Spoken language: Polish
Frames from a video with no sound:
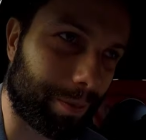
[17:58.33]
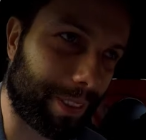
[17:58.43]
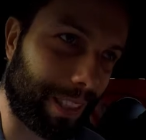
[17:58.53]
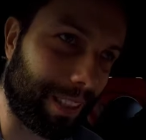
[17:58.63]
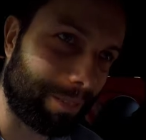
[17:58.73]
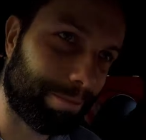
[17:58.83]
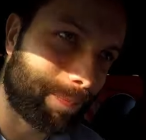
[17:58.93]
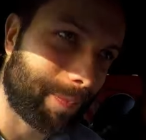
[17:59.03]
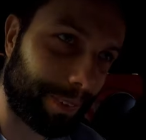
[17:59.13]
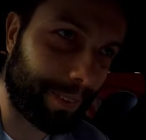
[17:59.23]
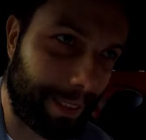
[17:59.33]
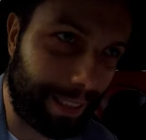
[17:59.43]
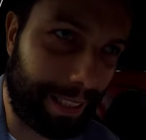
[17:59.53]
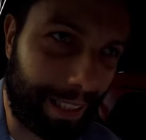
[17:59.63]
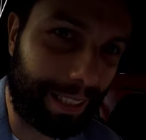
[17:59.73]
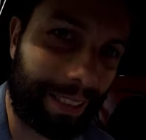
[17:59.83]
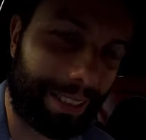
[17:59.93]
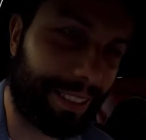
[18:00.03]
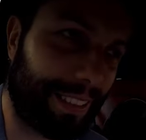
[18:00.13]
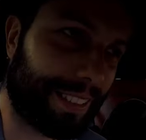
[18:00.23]
za kilka
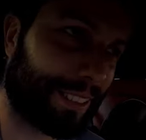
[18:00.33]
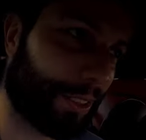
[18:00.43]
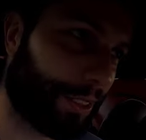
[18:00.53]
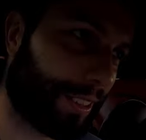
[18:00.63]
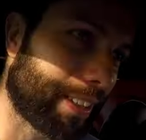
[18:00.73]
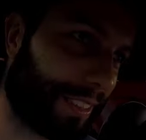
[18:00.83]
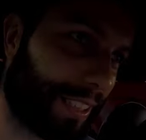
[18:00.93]
dni zasiądzie za